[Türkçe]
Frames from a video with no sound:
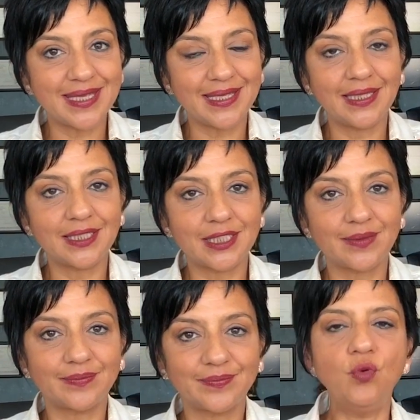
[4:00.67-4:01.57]

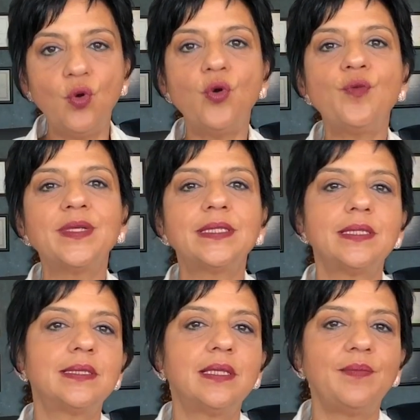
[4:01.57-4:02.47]
gerekir. Bu koruma
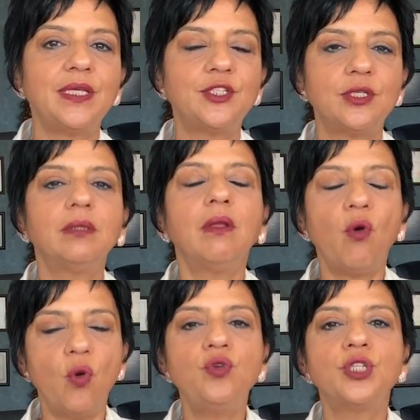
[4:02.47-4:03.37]
sistemi
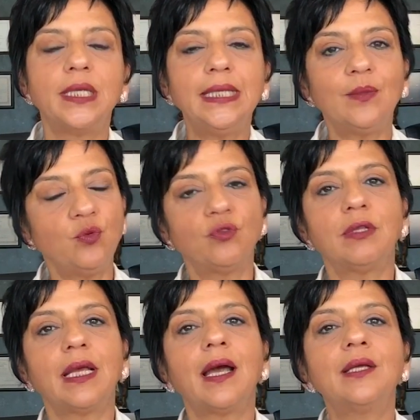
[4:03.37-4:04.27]
içinde öncelik
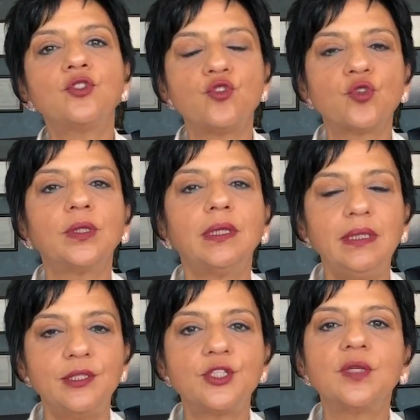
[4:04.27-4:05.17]
mutlaka çocuklara
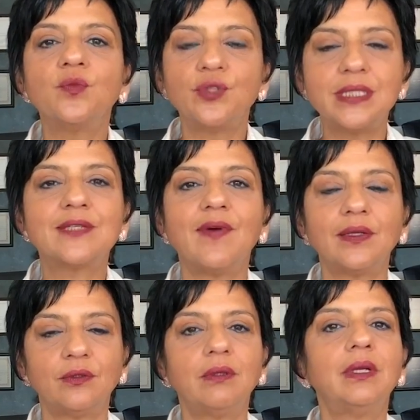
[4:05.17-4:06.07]
ilişkin bu risk
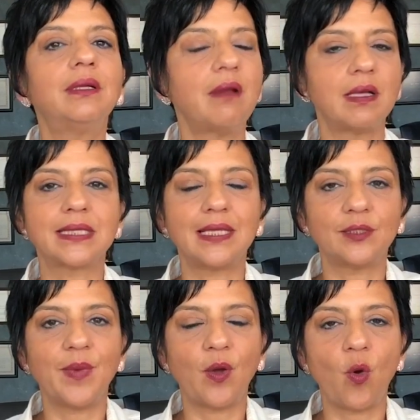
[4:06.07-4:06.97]
faktörlerini
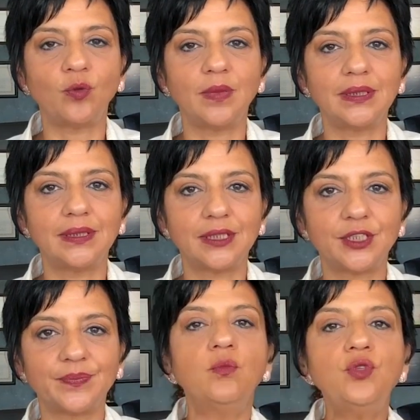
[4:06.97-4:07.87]
azaltmak
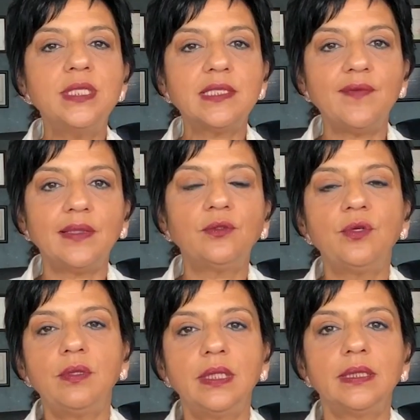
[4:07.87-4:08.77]
olmalıdır. Bu risk
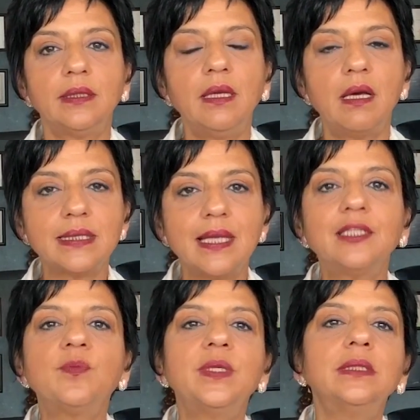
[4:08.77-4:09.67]
faktörlerini
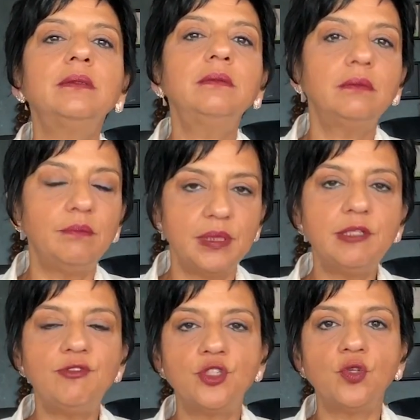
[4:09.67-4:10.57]
azaltmanın
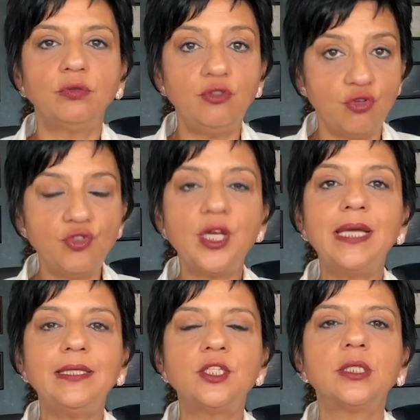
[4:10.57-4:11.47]
birinci yolu
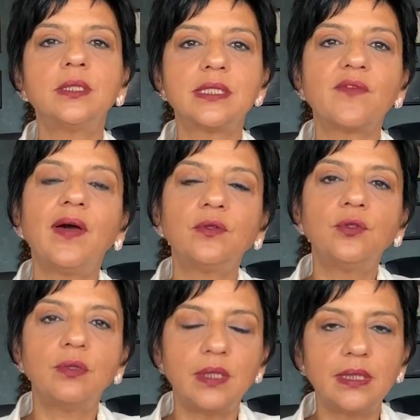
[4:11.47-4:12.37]
çocuğa ilişkin risk
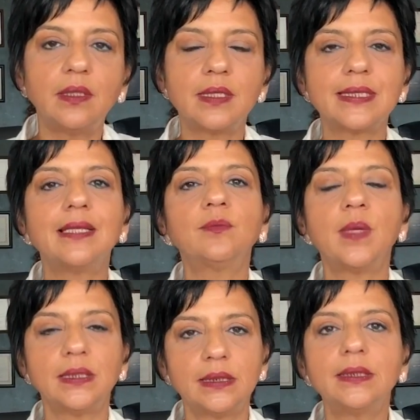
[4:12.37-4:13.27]
faktörlerini
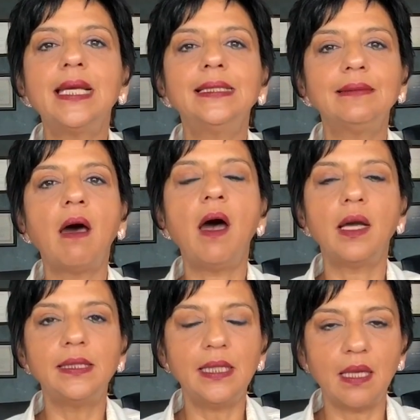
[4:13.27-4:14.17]
azaltmaktır. Yani daha
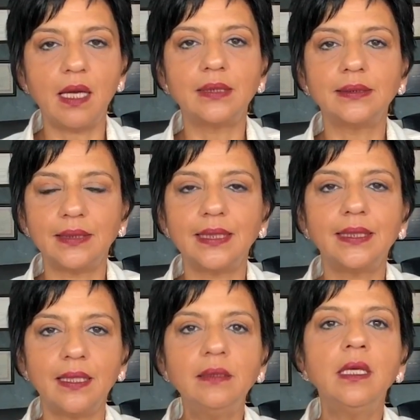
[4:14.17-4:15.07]
anne
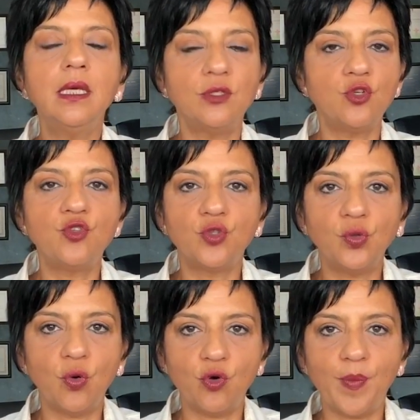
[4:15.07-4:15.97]
karnındayken
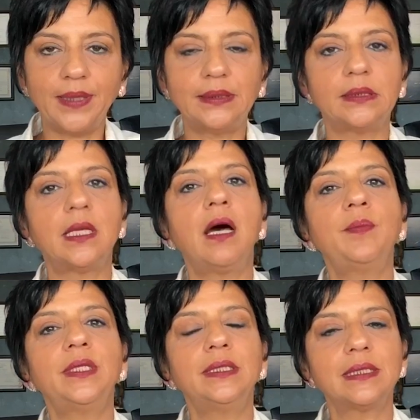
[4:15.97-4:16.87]
çocuğu korumaktır.
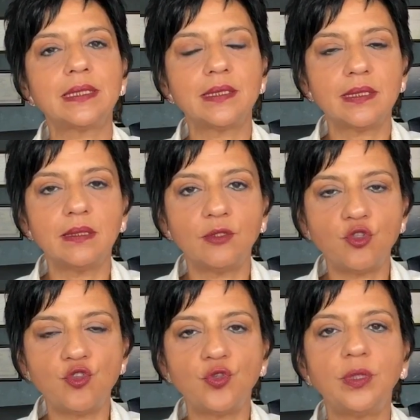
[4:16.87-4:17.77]
Hamilelik sırasında
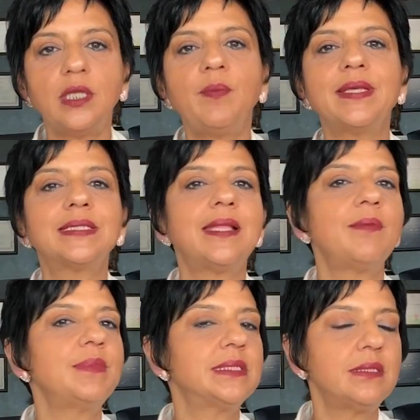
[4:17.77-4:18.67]
çocuğun iyi
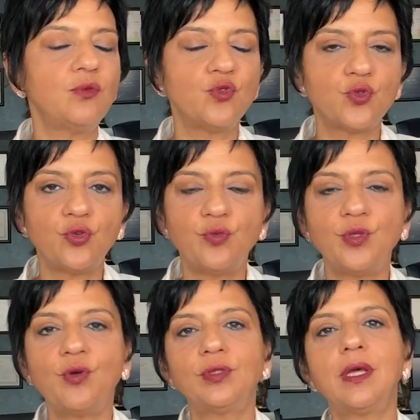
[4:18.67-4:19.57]
beslenmesini, huzurlu
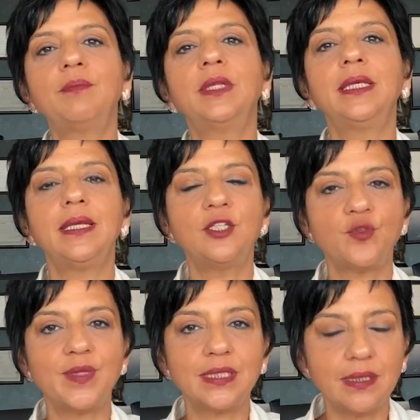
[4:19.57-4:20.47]
bir ortamda
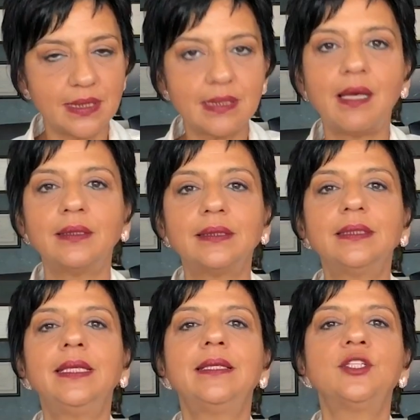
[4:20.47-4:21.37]
gelişmesini,
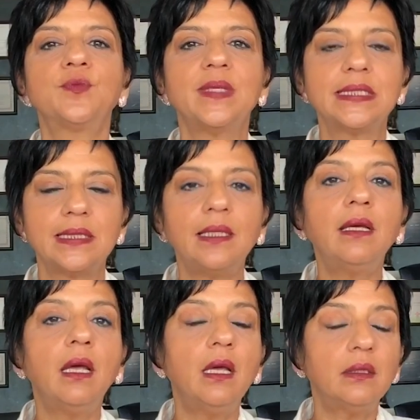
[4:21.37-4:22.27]
sağlıklı gelişmesini,
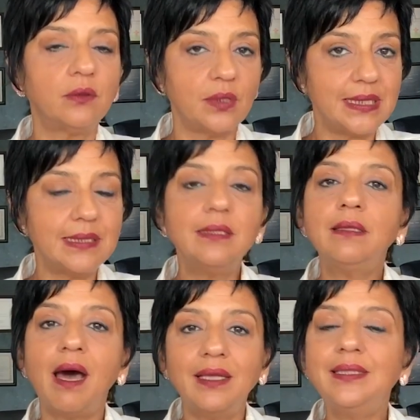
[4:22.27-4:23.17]
dolayısıyla
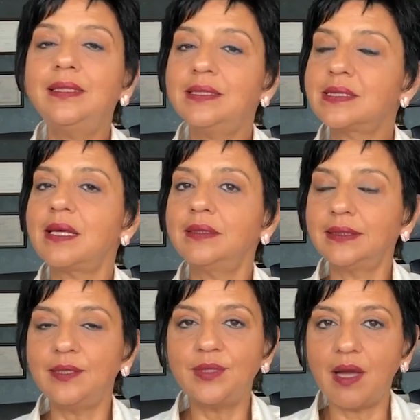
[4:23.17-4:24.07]
da annenin
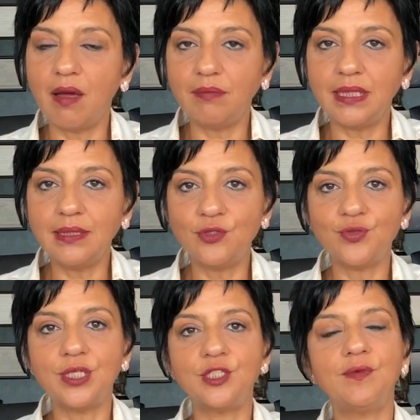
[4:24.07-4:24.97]
sağlıklı bir hamilelik
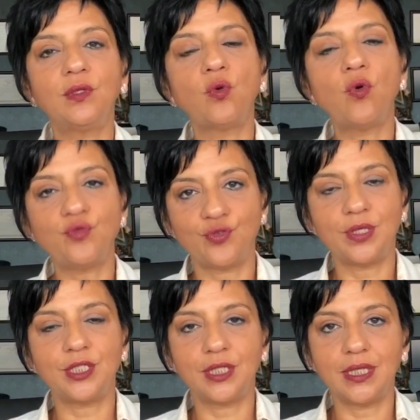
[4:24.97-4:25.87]
süreci ve doğum
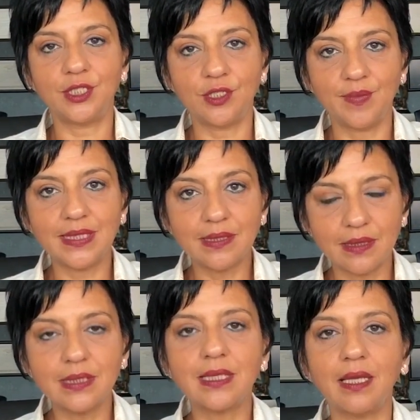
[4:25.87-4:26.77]
süreci
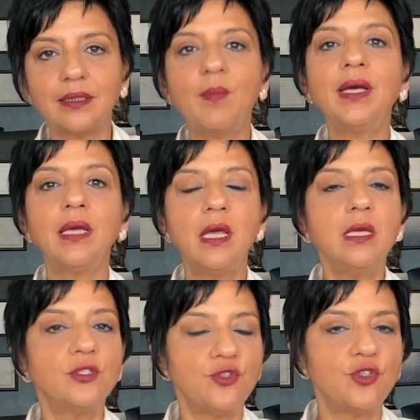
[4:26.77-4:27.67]
geçirmesini sağlamak
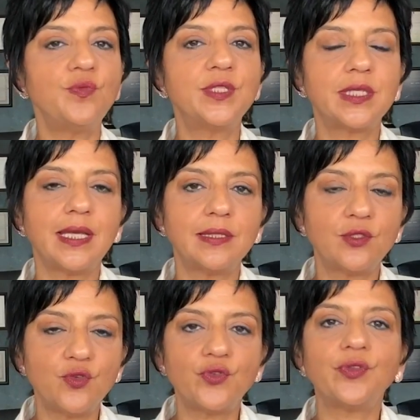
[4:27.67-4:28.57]
çocuğu psikiyatrik
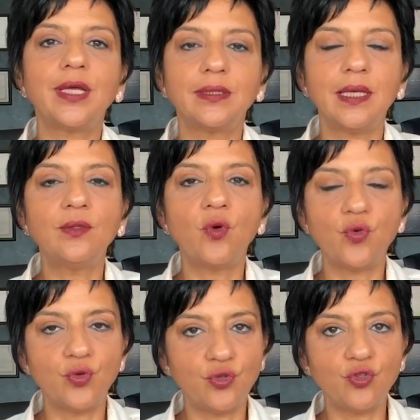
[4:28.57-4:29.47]
sorunlardan
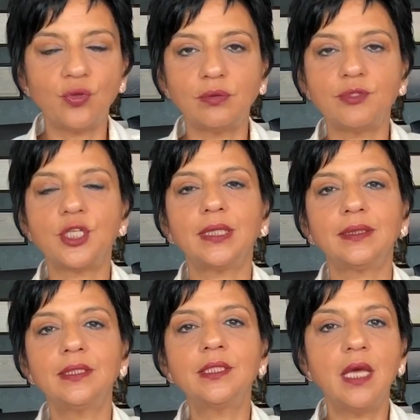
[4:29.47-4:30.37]
koruyucu
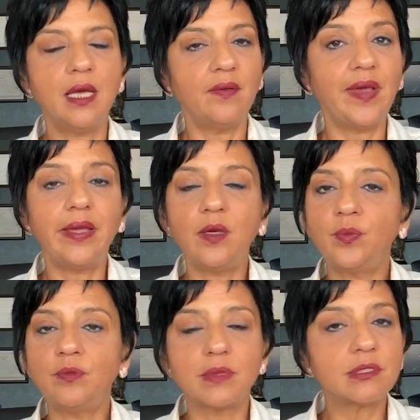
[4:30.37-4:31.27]
olacaktır ve
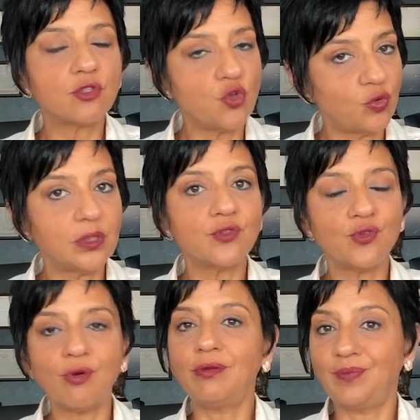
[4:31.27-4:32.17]
yapılması çok da
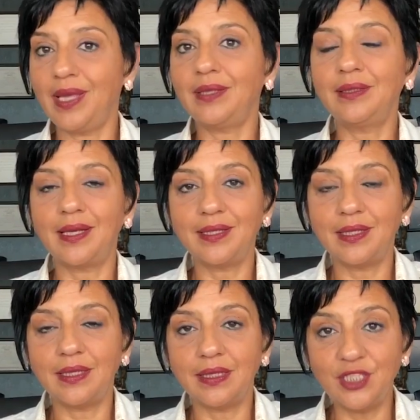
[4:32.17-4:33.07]
zor olmayan
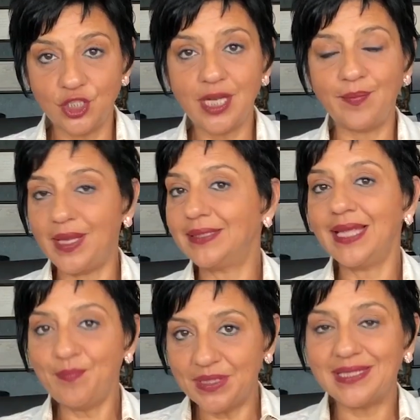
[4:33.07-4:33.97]
e,
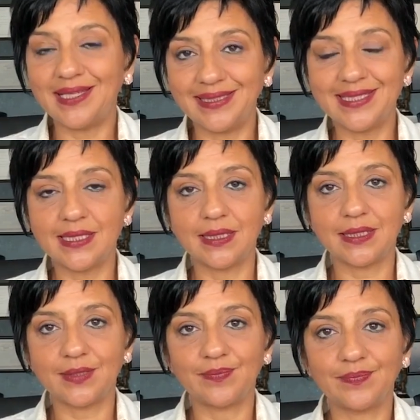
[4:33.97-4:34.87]
işlemlerden bir
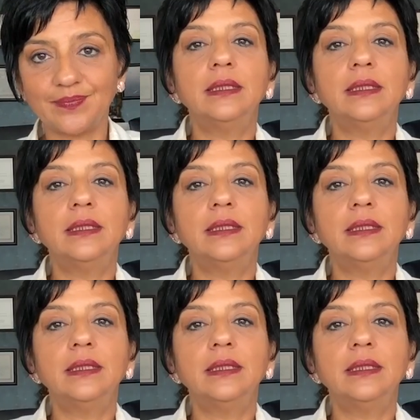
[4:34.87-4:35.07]
tanesidir.